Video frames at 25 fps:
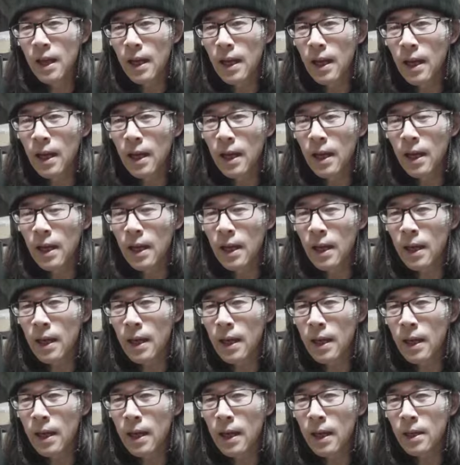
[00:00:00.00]

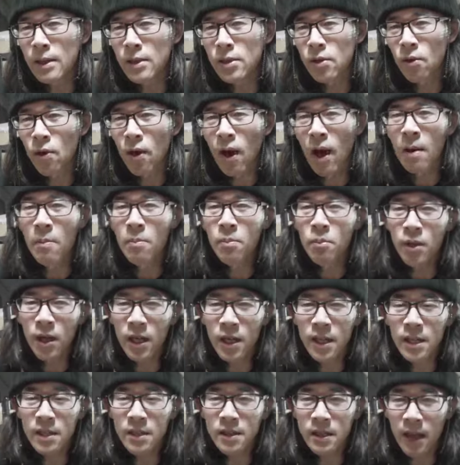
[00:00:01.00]
えー、そのアンプ
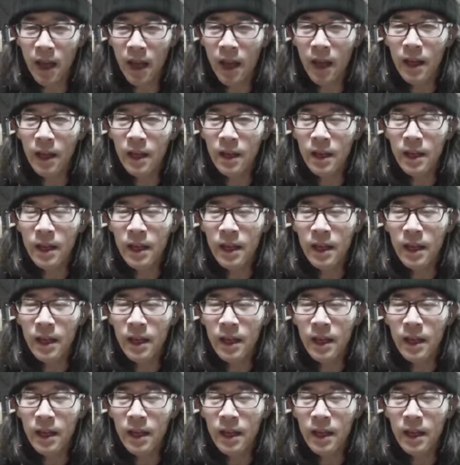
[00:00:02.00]
がですね、